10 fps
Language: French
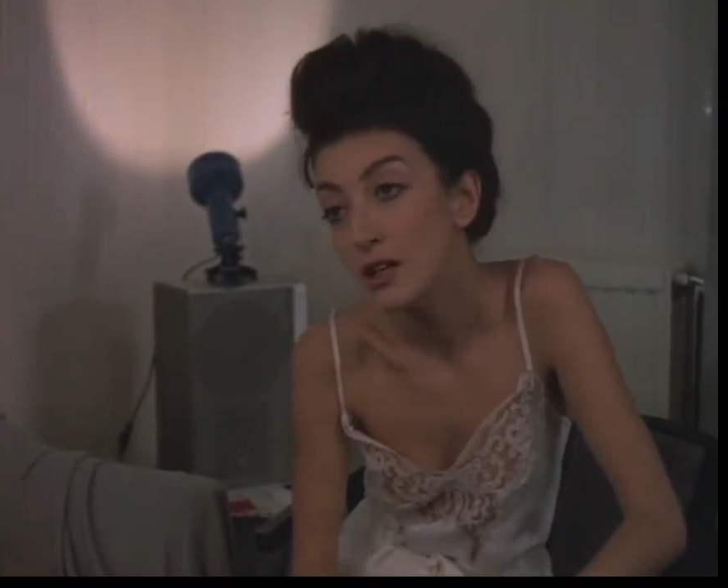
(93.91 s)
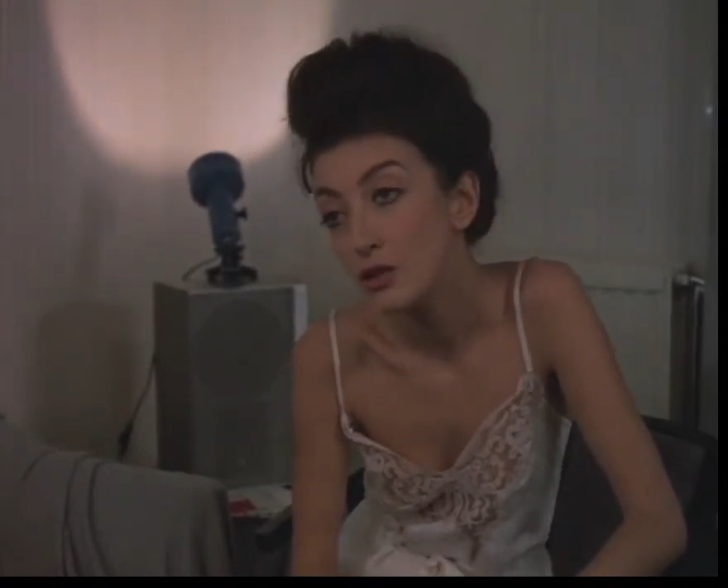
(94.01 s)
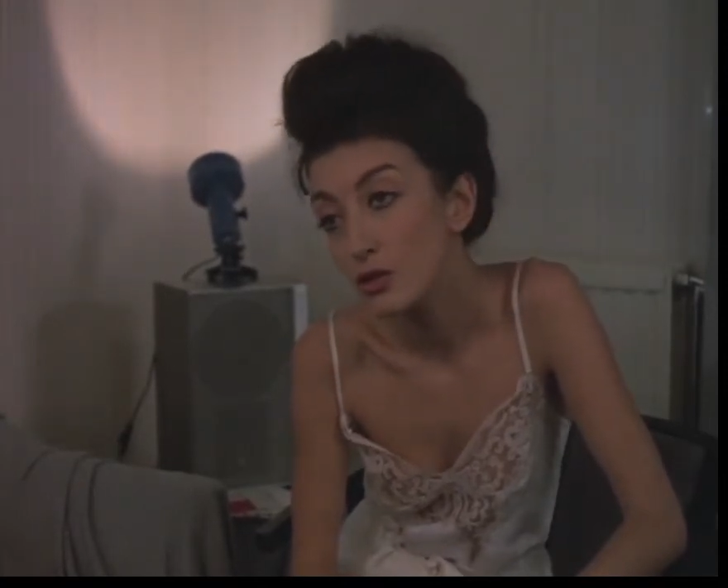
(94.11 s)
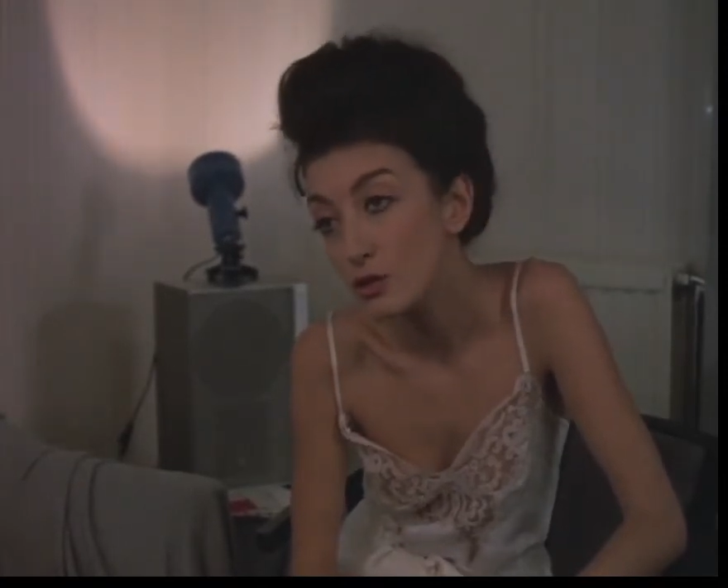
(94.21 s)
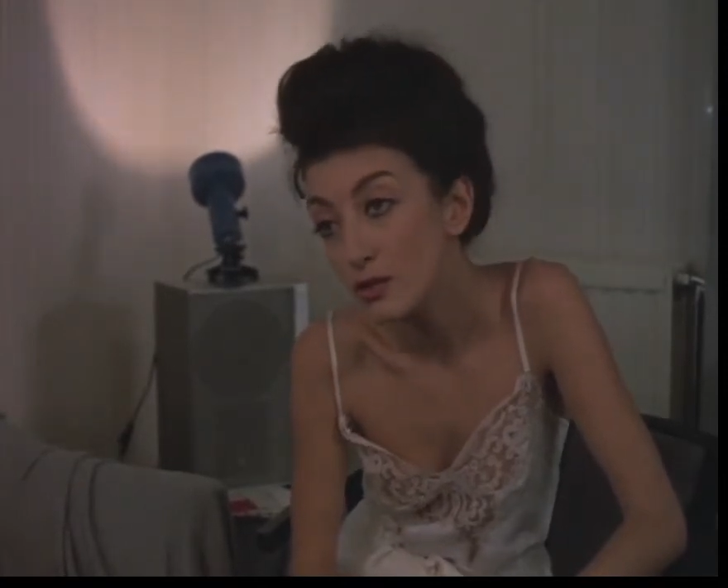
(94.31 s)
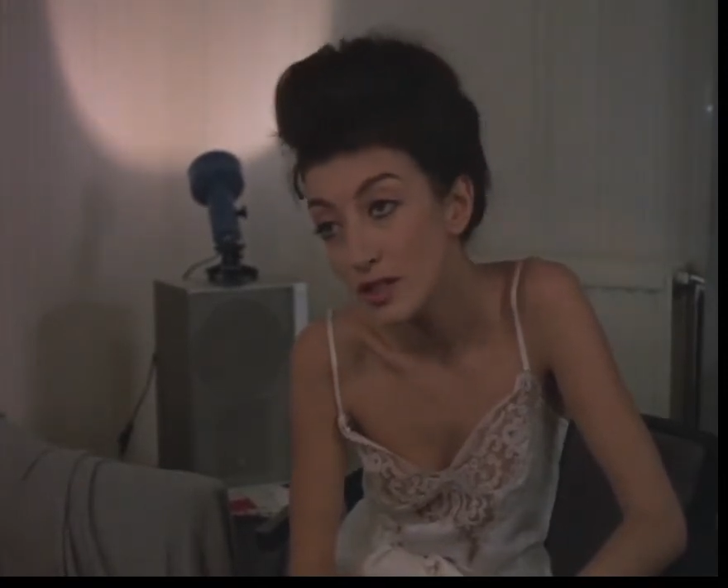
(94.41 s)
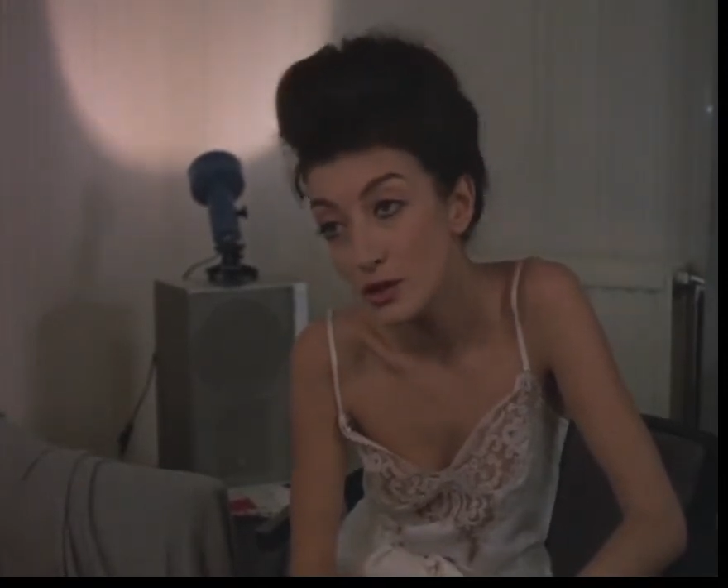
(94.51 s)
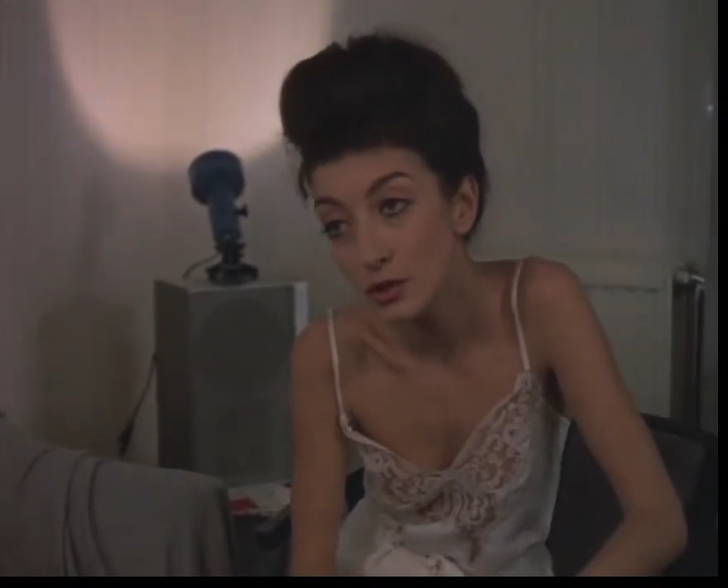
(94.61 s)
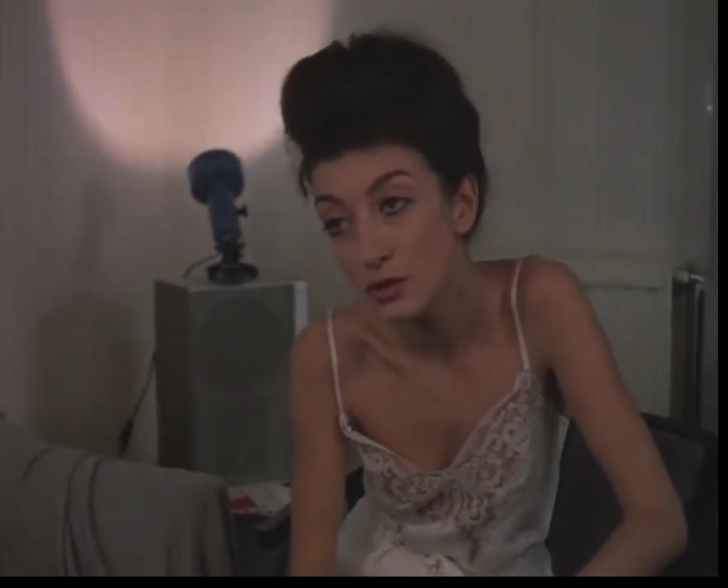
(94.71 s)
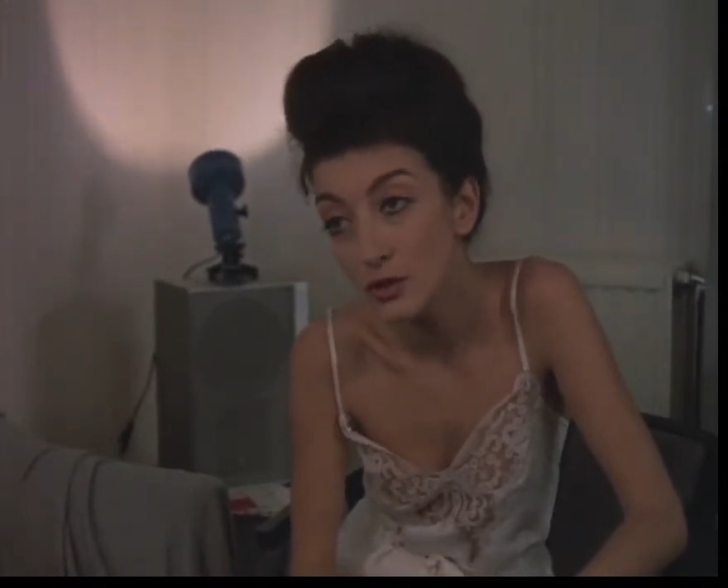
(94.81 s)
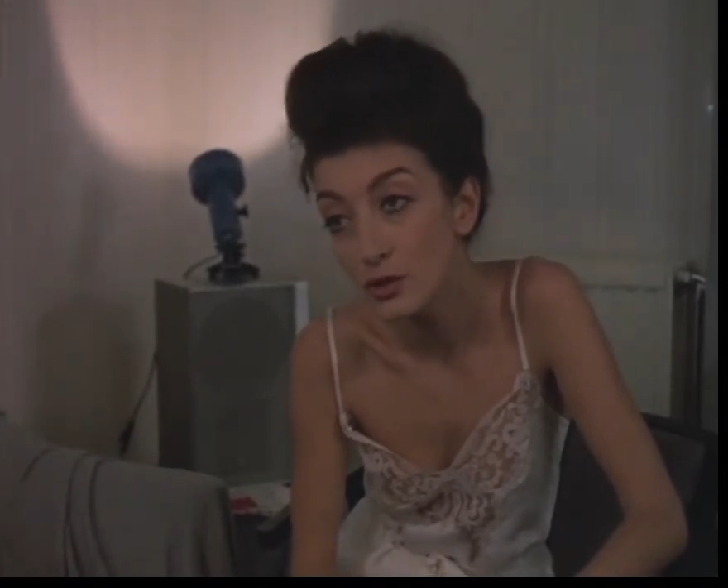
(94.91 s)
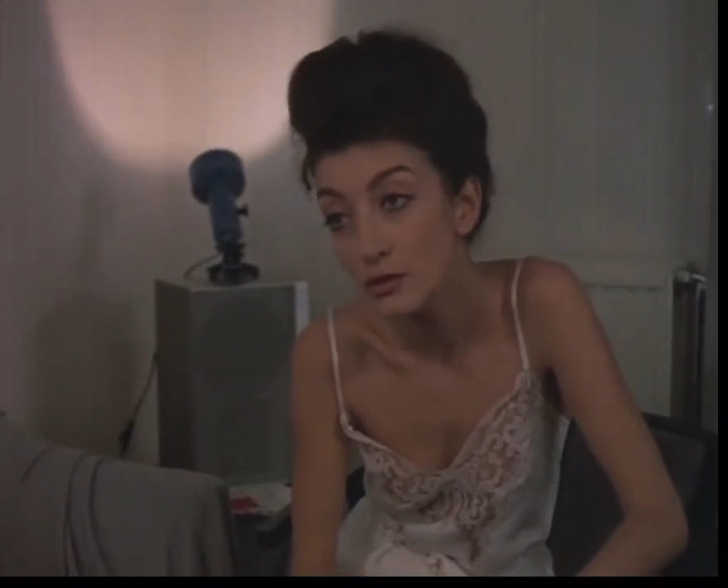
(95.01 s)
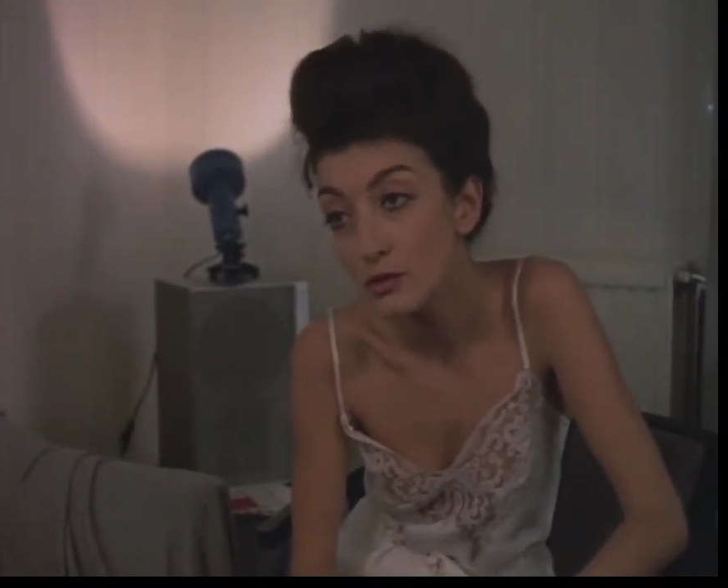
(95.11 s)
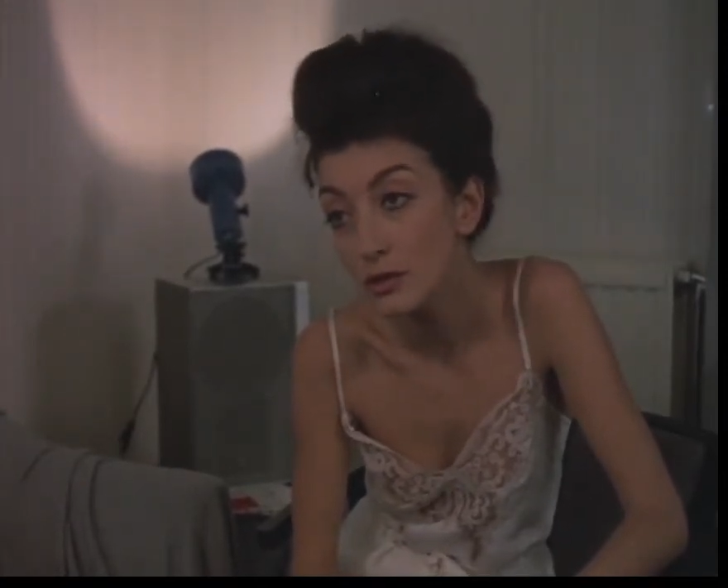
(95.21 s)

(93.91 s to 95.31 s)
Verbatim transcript: d'en trouver une solution.